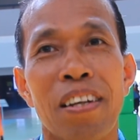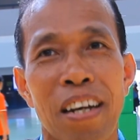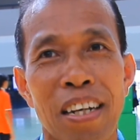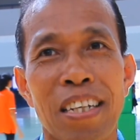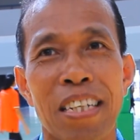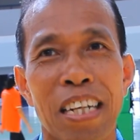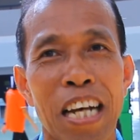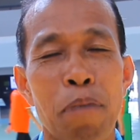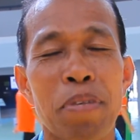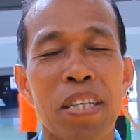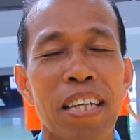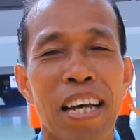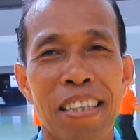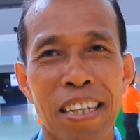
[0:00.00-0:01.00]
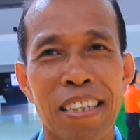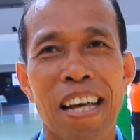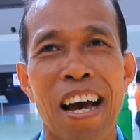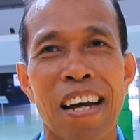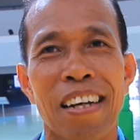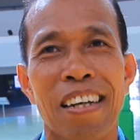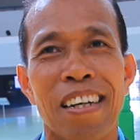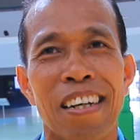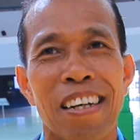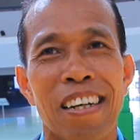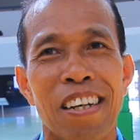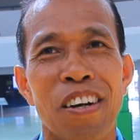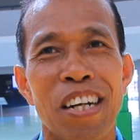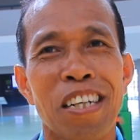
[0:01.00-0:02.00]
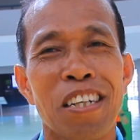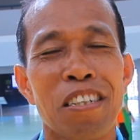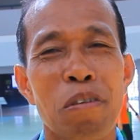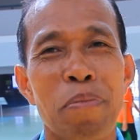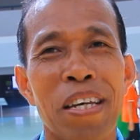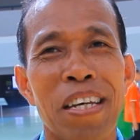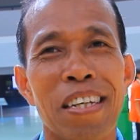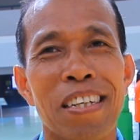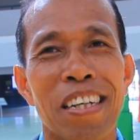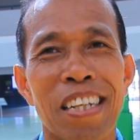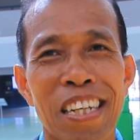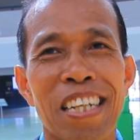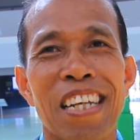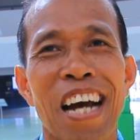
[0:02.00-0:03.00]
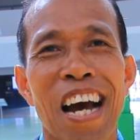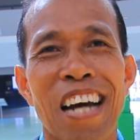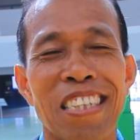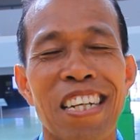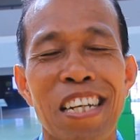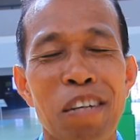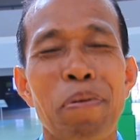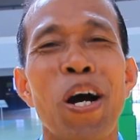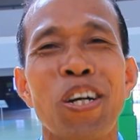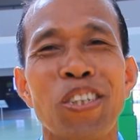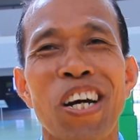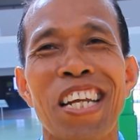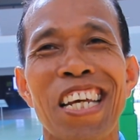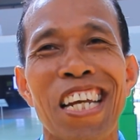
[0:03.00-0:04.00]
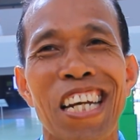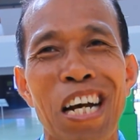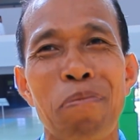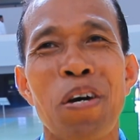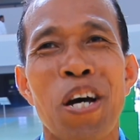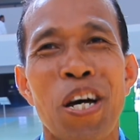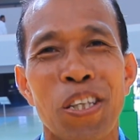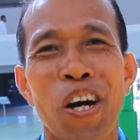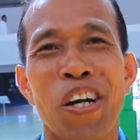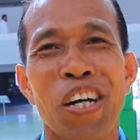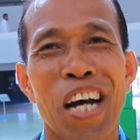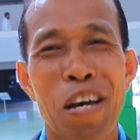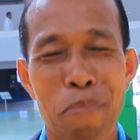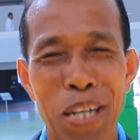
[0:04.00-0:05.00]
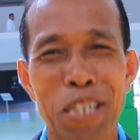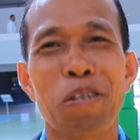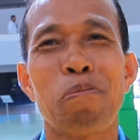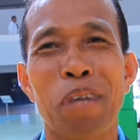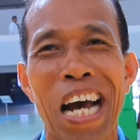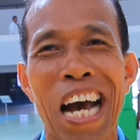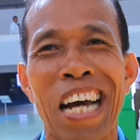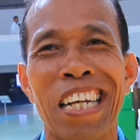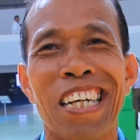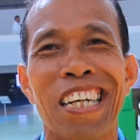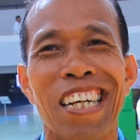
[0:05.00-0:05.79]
ในกิจกรรมนิทรรศการต่างๆดังนั้นก็จะมีอื่นๆเนี่ยอาจจะนึกไม่ออกตอนนี้นะครับต้องให้มาชมงาน